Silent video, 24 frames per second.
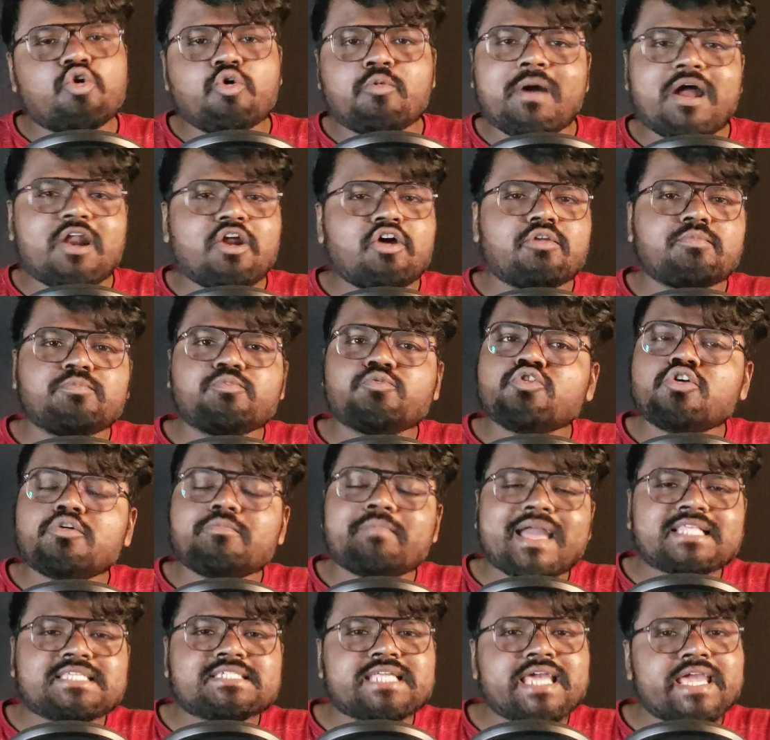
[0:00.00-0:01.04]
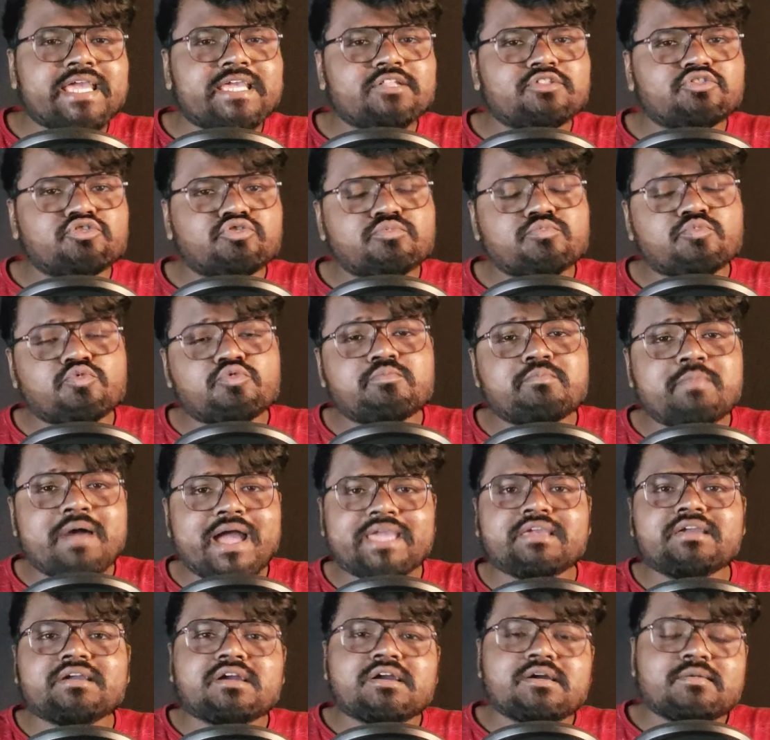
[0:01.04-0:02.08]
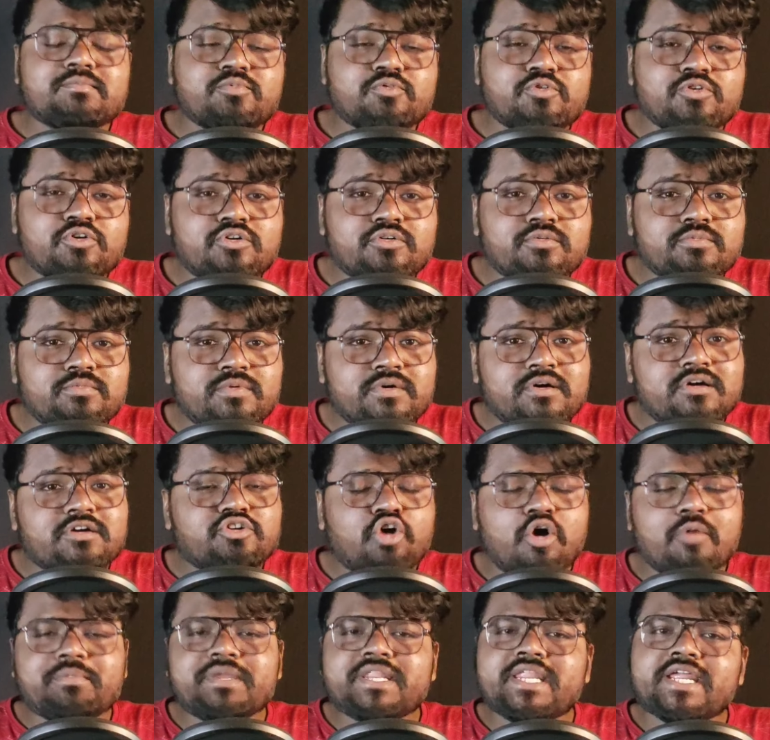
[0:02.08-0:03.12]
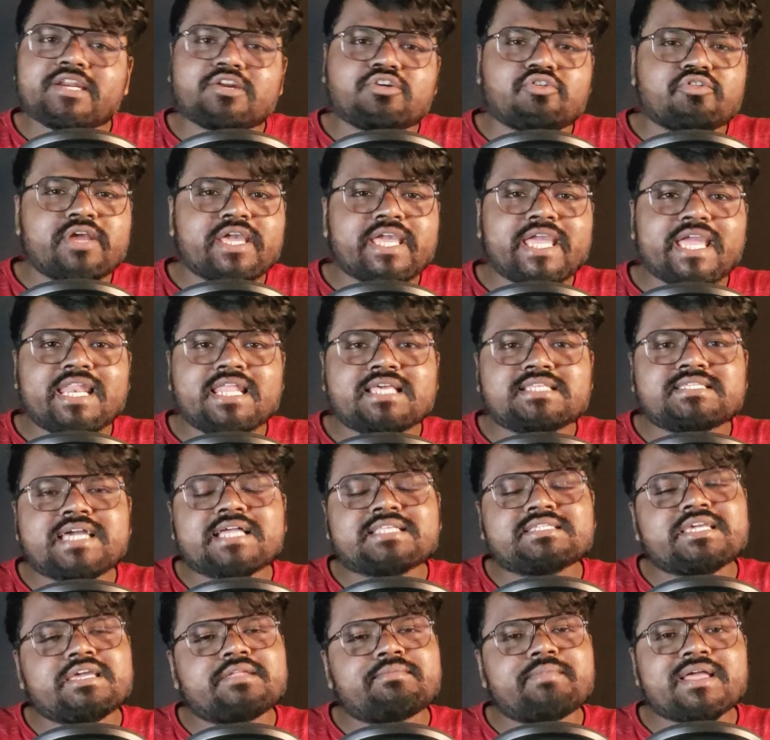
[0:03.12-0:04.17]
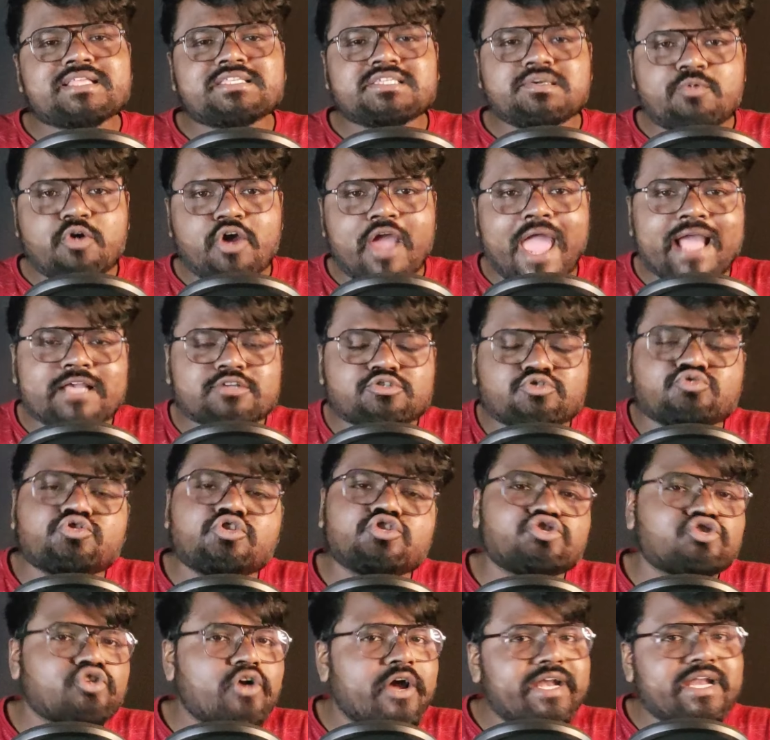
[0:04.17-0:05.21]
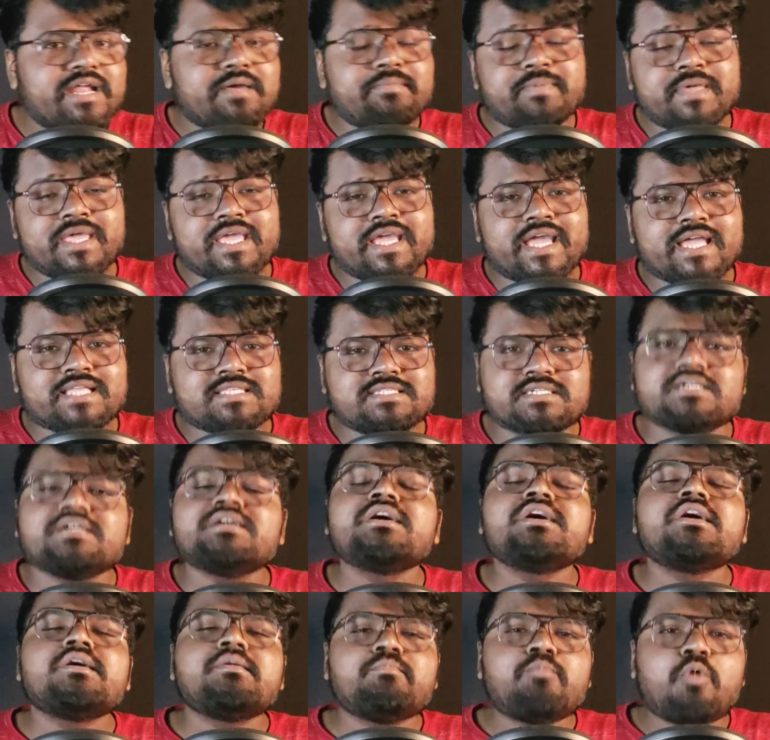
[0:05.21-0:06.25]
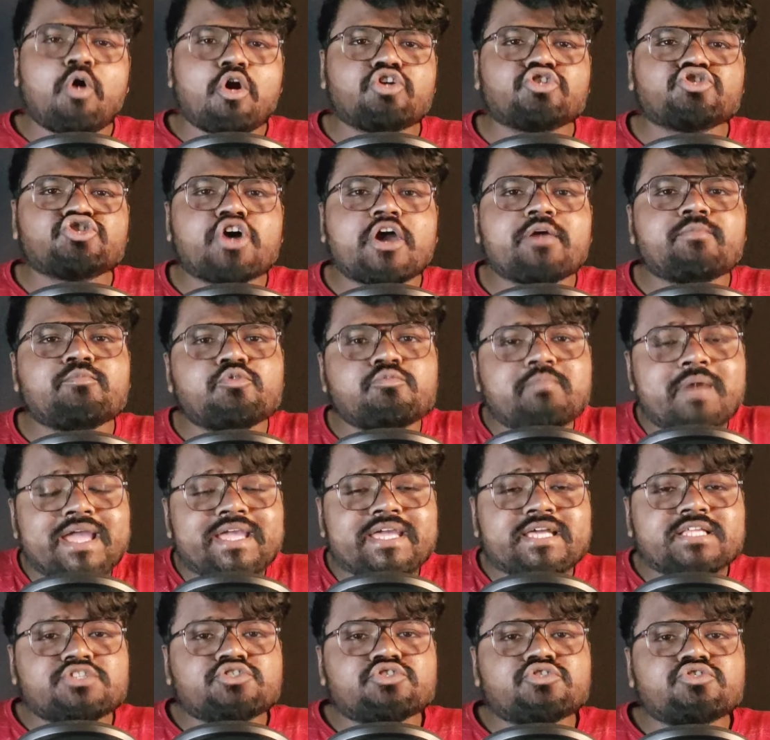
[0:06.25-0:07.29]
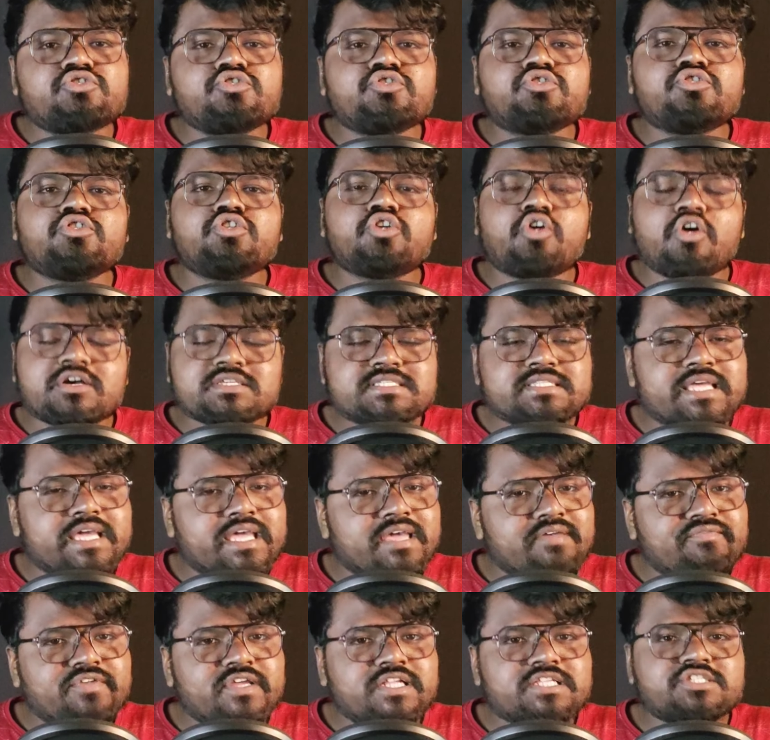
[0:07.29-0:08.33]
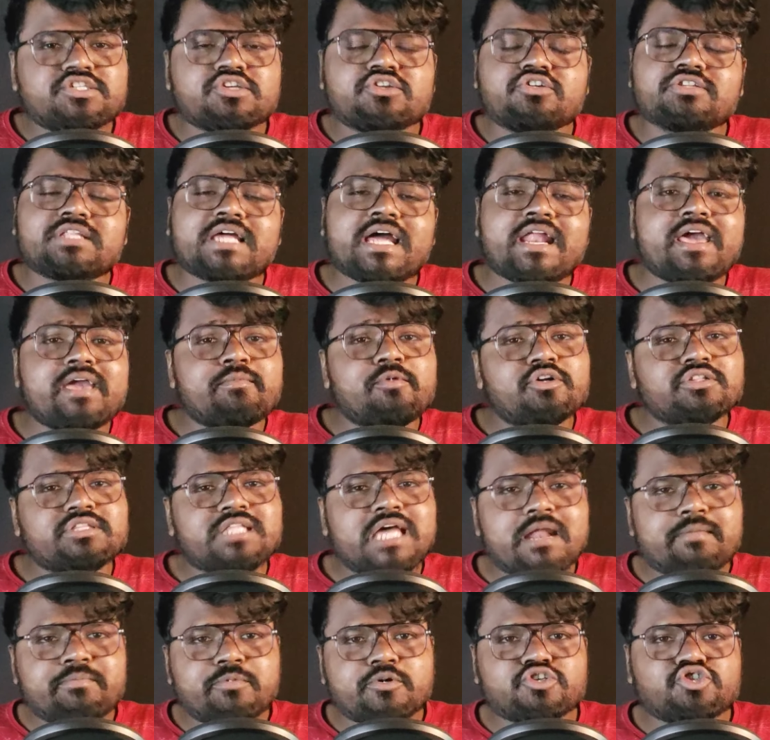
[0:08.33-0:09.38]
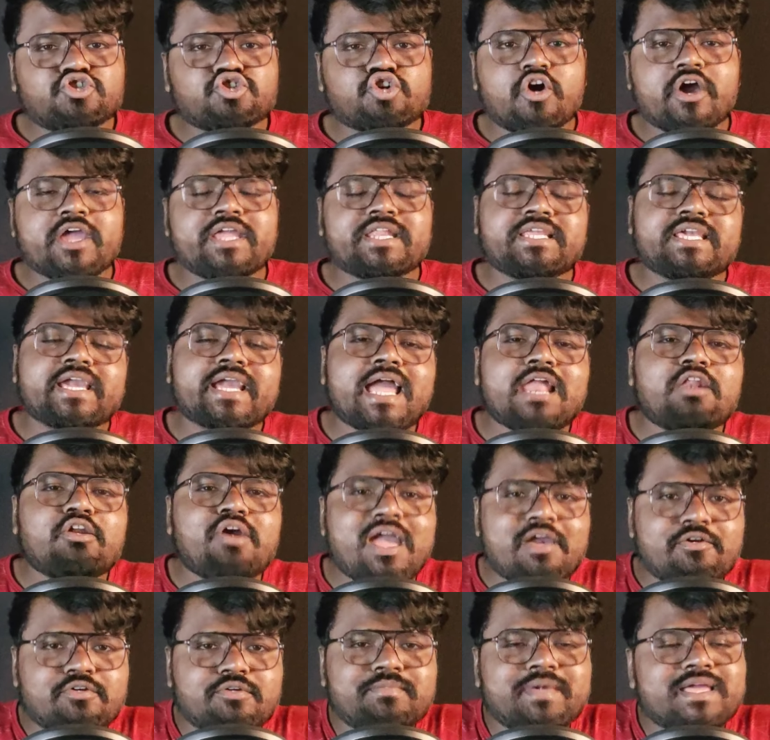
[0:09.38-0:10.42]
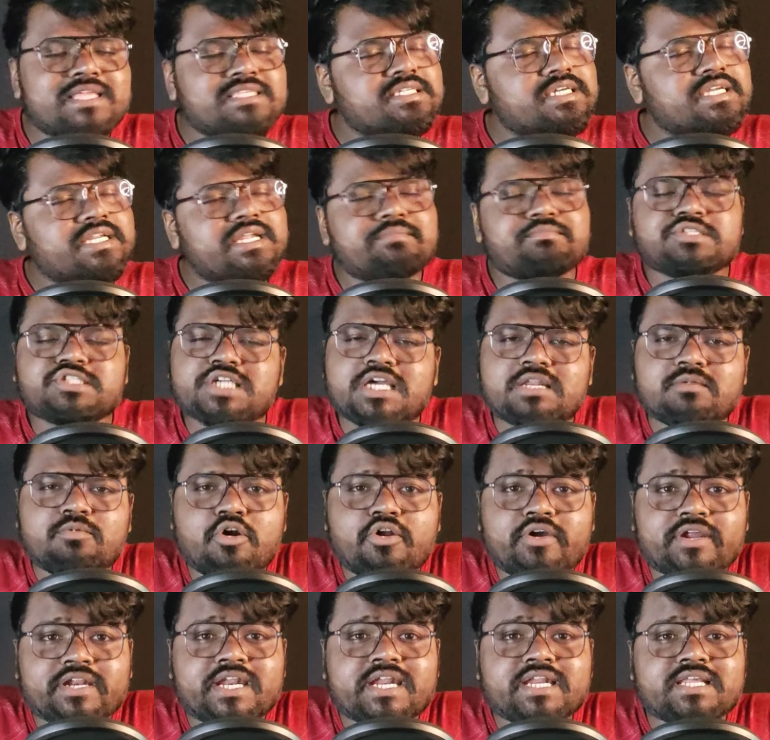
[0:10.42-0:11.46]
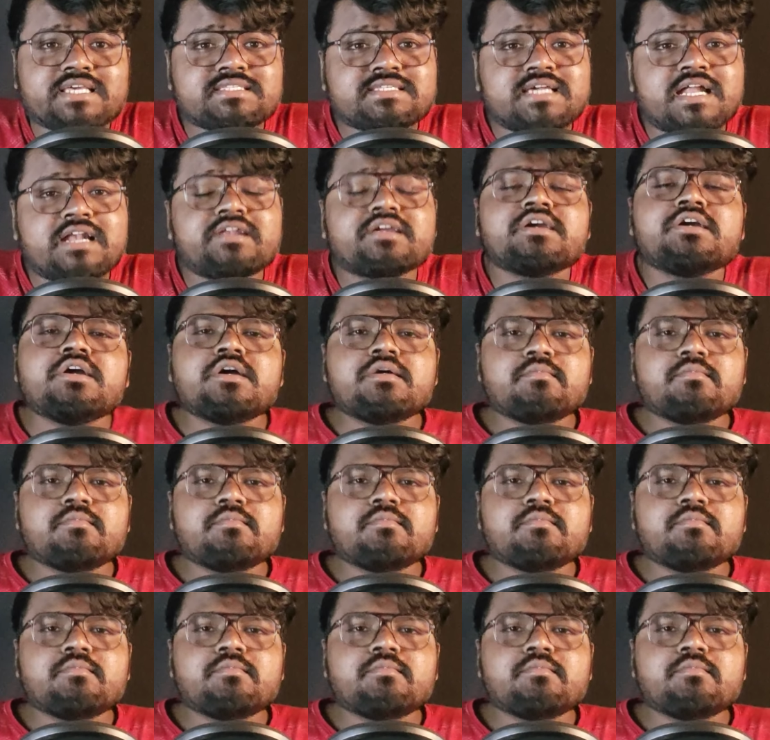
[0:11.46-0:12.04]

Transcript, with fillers: ওভারঅল পুরো ম্যাচটাই কিন্তু মুম্বাই পুরো ডমিনেট করে খেলেছে আজকের ম্যাচে এবং এক শূন্য জয়টা পেয়ে গেছে বড় জয় মুম্বাইয়ের জন্য লস থেকে ফিরছিল তারা এবং তারপর জয় নিয়ে গেল অ্যাওয়ে ম্যাচে এটা বিশাল বড় একটা রেজাল্ট